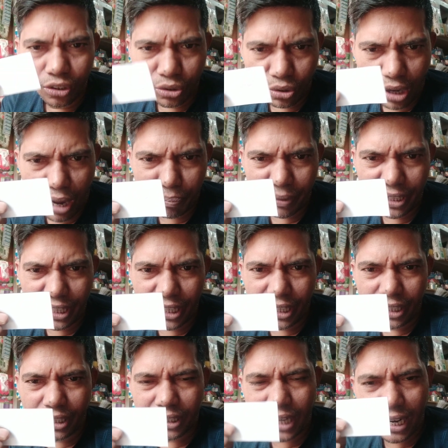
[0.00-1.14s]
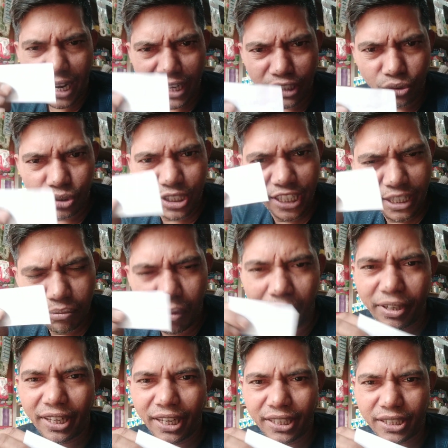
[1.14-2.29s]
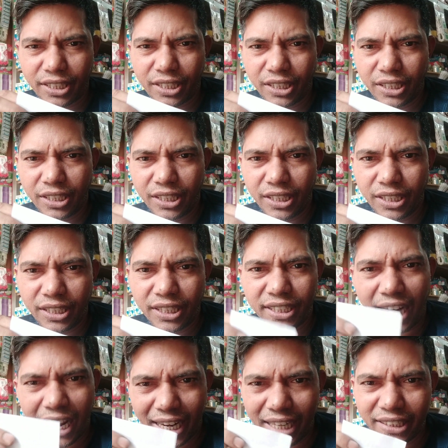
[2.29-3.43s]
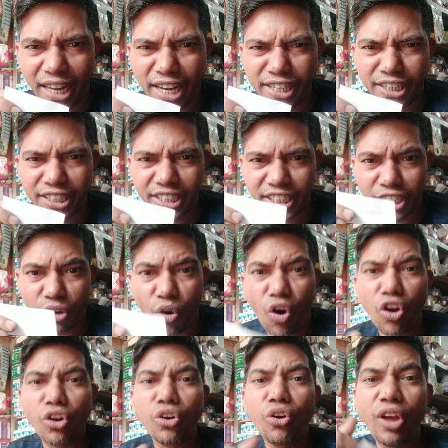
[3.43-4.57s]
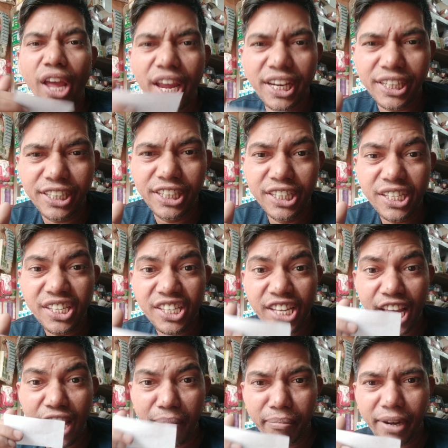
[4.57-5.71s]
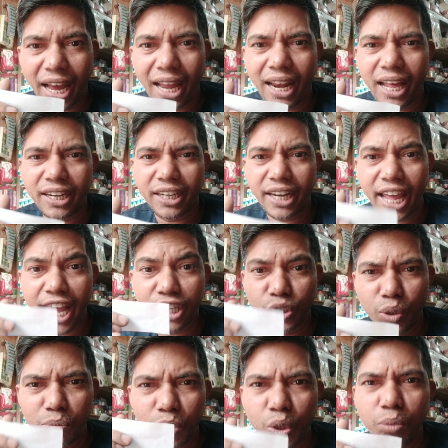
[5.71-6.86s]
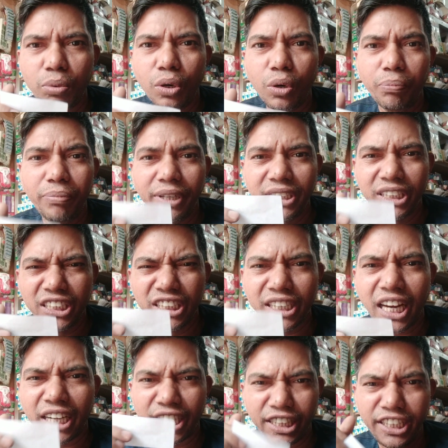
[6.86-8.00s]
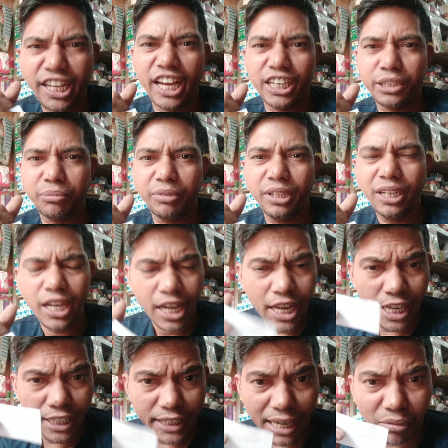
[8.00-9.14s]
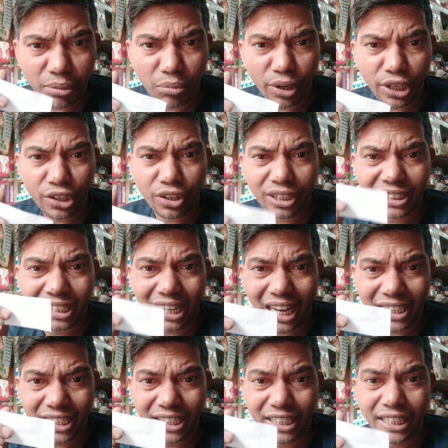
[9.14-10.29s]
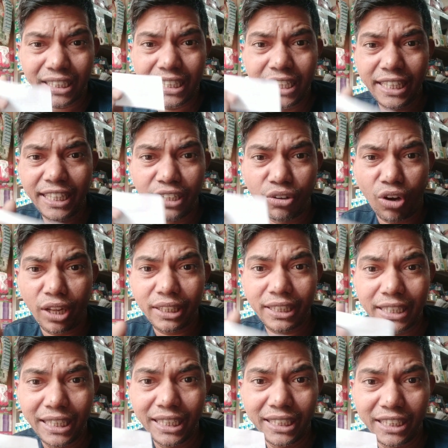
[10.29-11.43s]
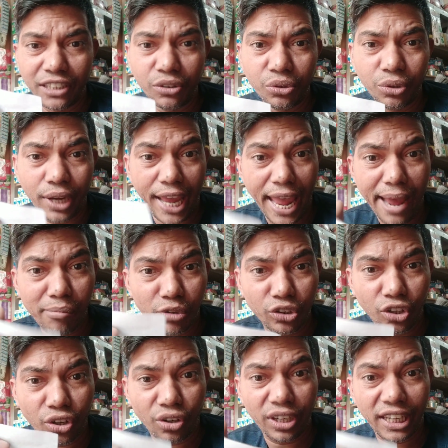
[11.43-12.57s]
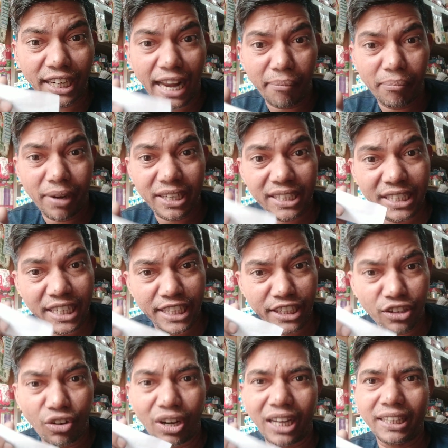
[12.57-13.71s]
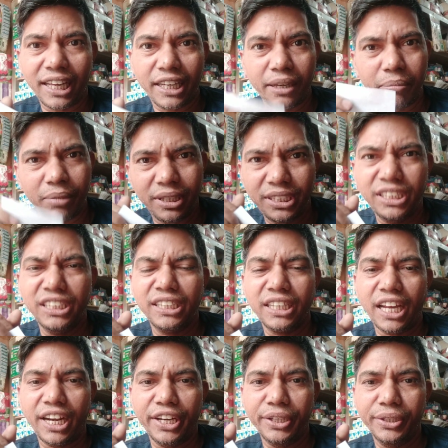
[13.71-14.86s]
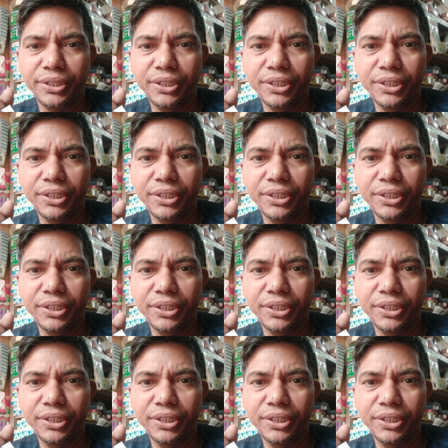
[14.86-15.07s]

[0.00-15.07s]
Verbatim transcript: তো আপনি টাকা কিন্তু ঠিকভাবে গেছে টাকা যায়নি সে অন্য একটি সেম কালারের একদম হুবহুব ভেজিটিন কার্ড নিয়ে আসবে যেমন মনে করেন যে লাস্টে থ্রি ওয়ান থ্রি জিরো এমন ধরনের নাম্বার সেটিং করা থাকে ভেজিটিন কার্ডে